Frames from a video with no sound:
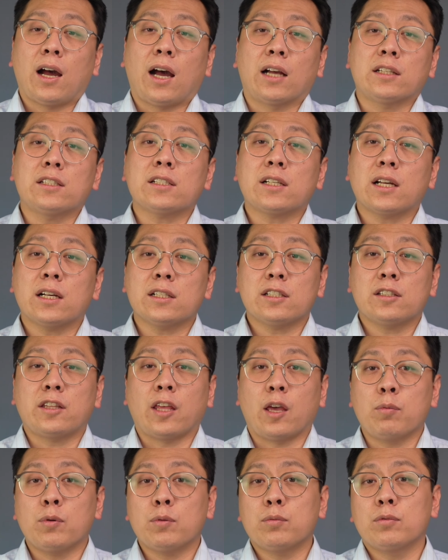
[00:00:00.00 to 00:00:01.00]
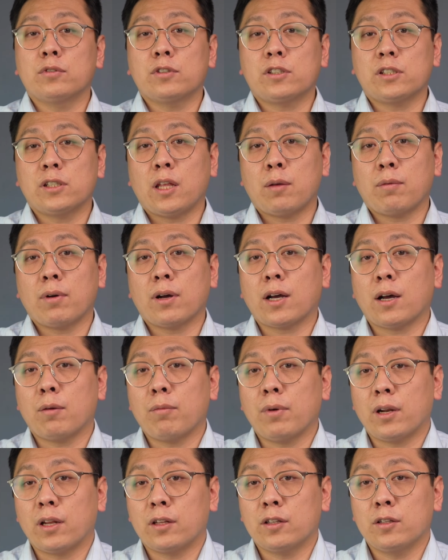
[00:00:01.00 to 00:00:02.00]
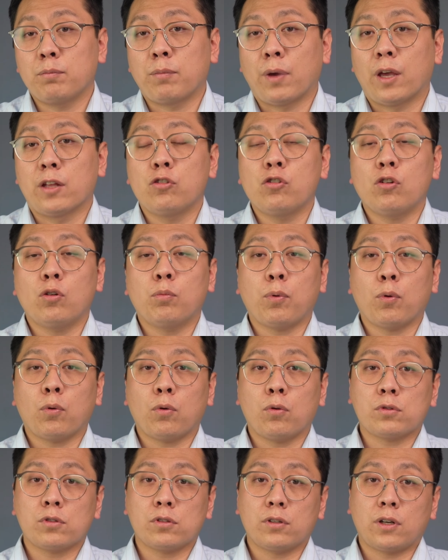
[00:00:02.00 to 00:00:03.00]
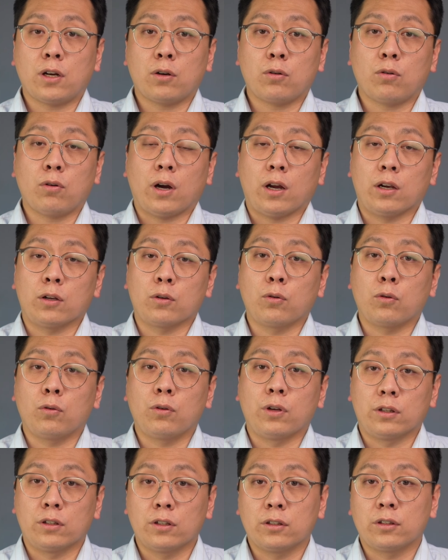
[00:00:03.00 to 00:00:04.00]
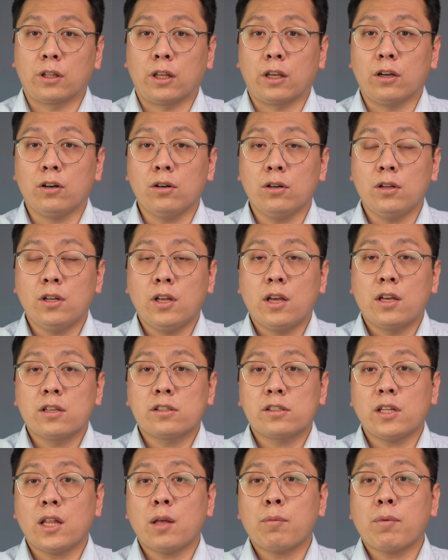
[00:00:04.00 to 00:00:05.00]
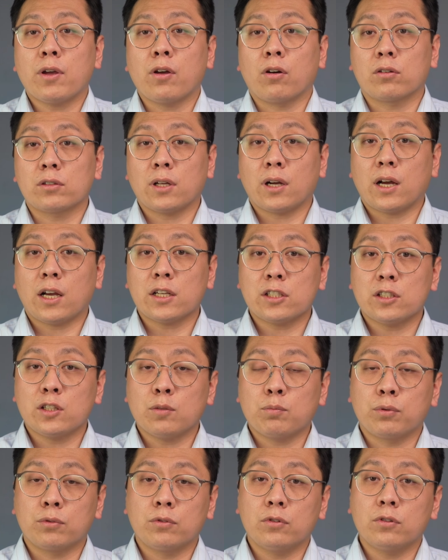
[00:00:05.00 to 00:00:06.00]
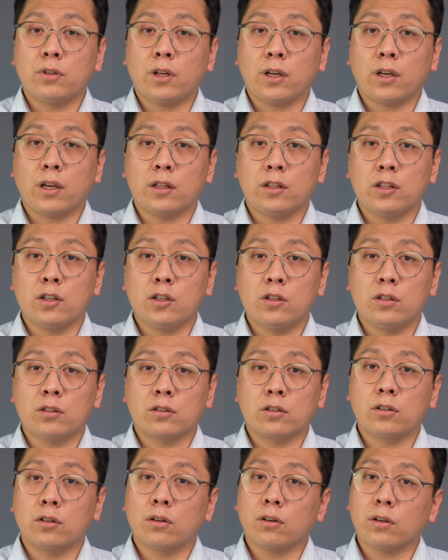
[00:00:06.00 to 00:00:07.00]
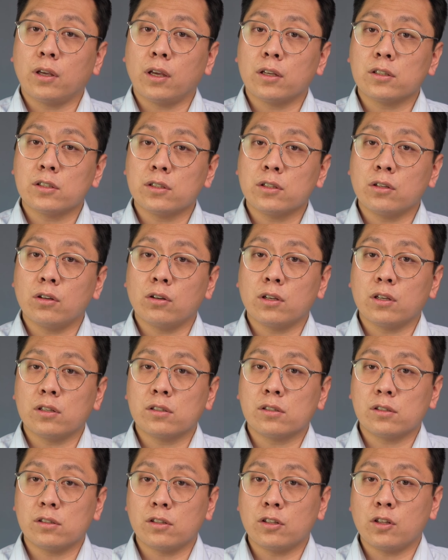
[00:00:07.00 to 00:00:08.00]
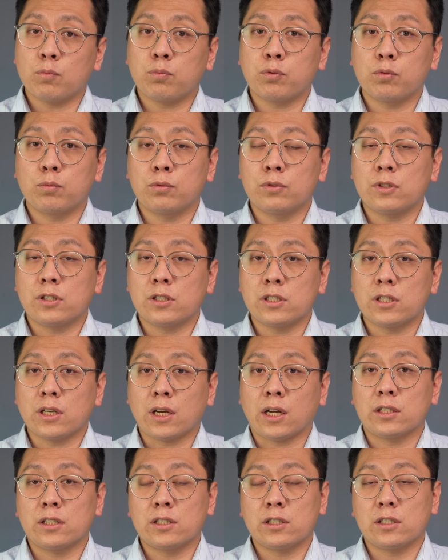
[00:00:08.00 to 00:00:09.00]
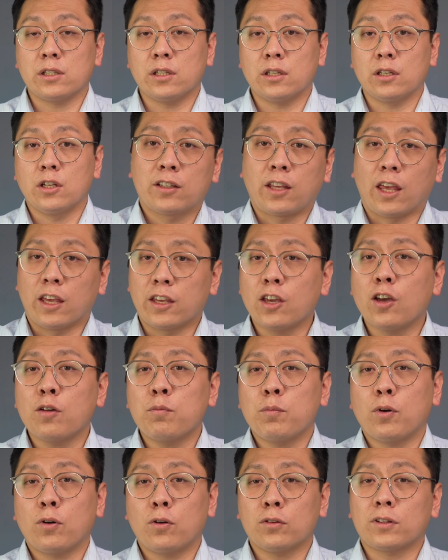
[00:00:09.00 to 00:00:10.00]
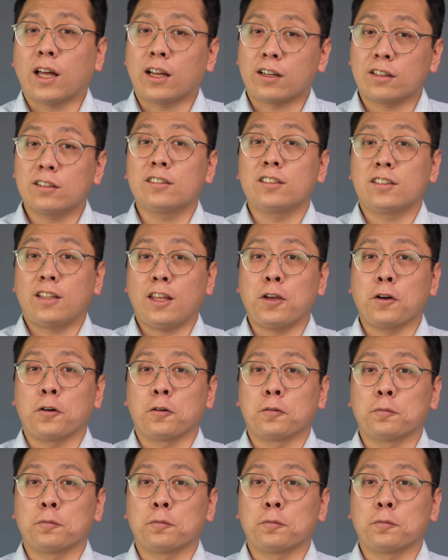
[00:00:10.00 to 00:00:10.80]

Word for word: 아직까지 대부분 시네마 카메라는 매뉴얼 포커스라고 알고 있는데요, 시네마 영상 하시는 분들에게는 그렇게 신경이 쓰이는 부분인지 아닌지는 개개인별로 다를 듯 해요.